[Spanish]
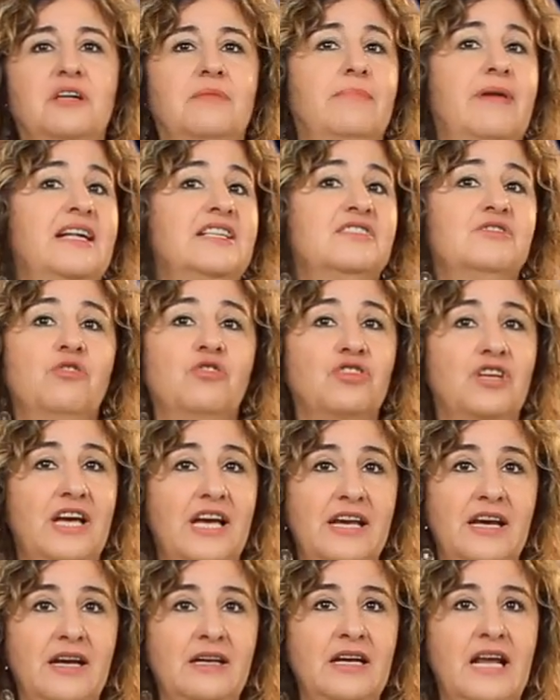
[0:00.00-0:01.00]
demás no
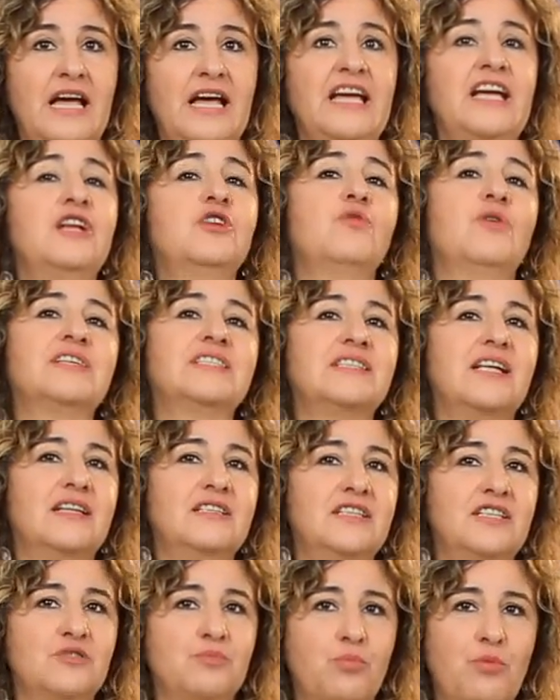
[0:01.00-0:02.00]
quieren y no están
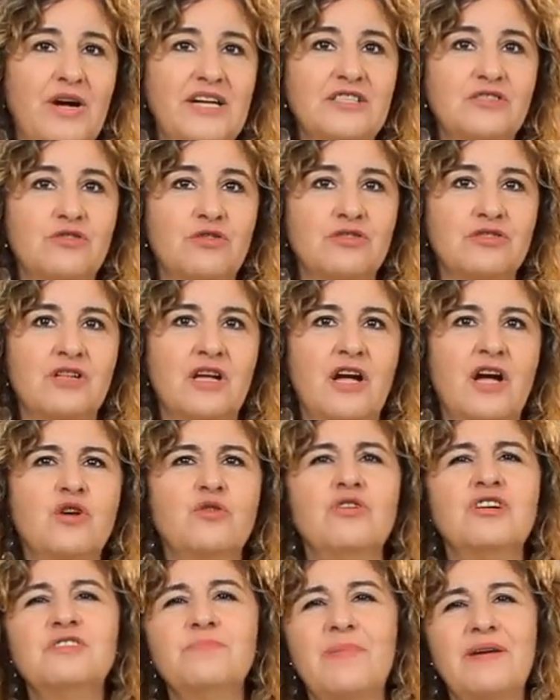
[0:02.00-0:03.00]
dispuestos.
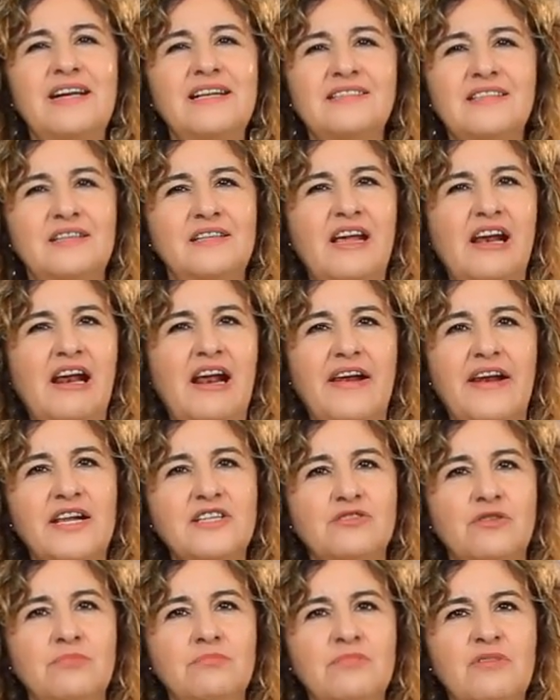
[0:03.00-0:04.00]
No esperes tener la
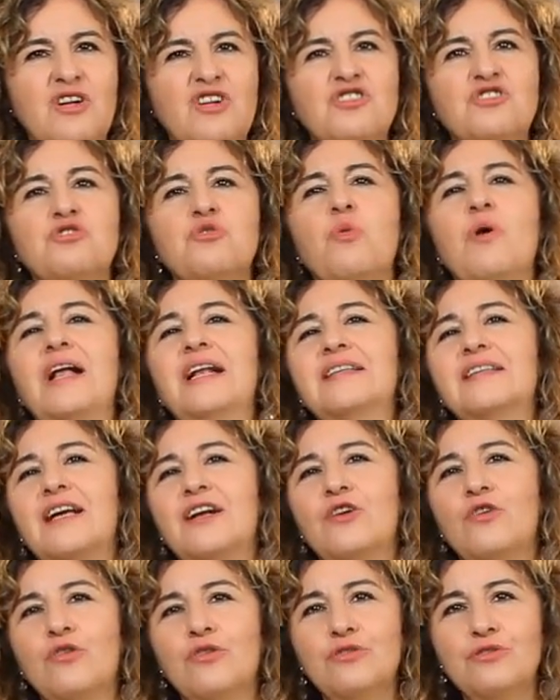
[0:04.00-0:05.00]
razón, suelta
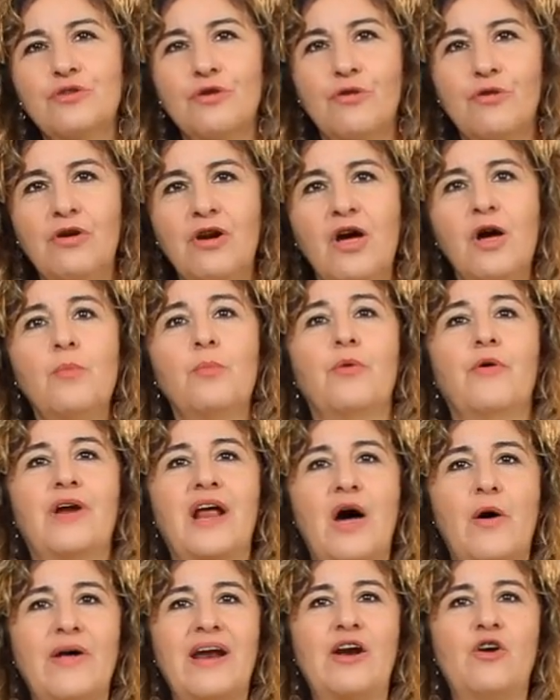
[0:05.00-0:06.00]
el control. Por
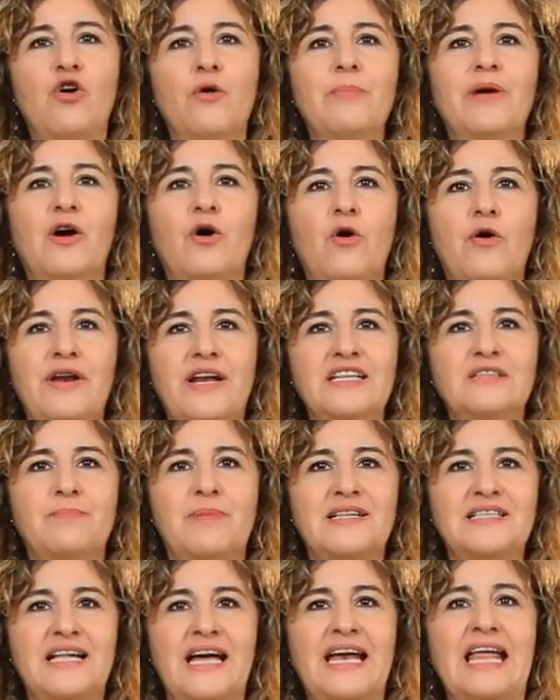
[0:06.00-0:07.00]
ahora lo mejor es
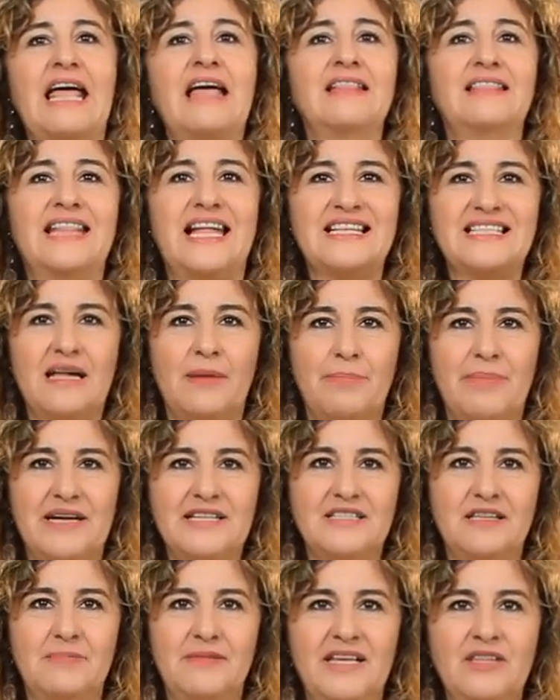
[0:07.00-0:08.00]
pasar
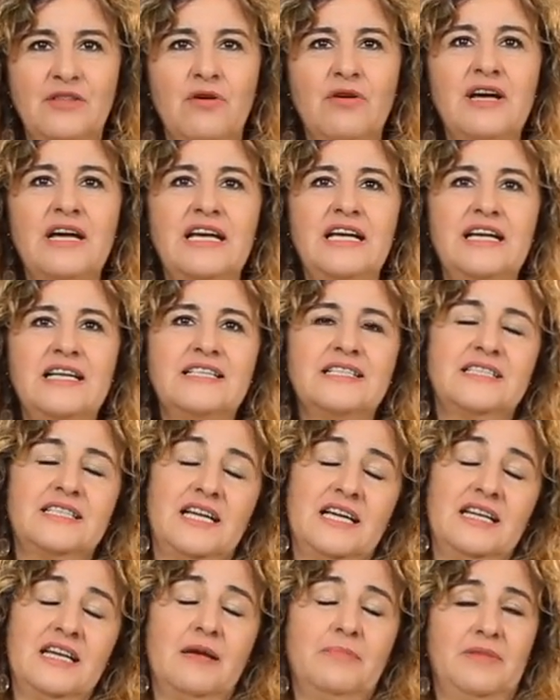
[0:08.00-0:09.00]
desapercibido y
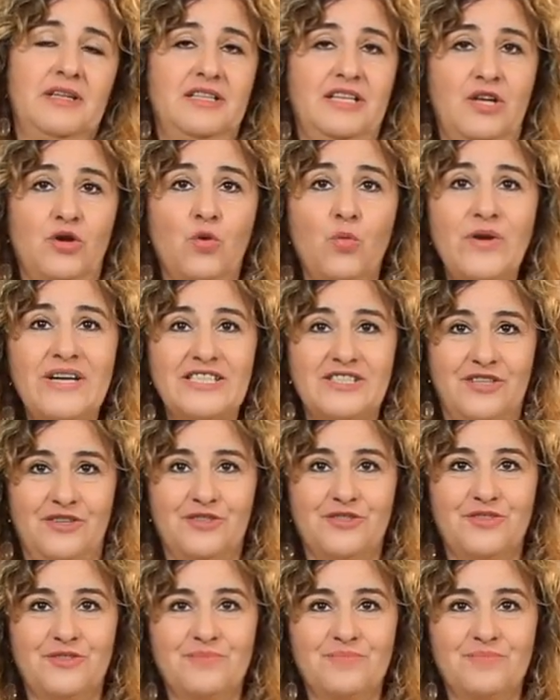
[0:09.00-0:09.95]
sin emitir juicios.